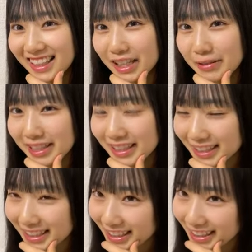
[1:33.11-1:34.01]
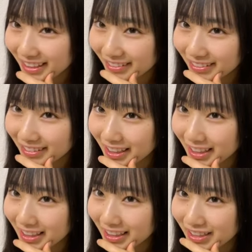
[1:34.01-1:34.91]
やばかったね本当
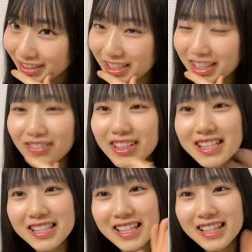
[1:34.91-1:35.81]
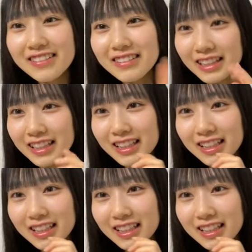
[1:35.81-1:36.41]
にじゃネタバレしないように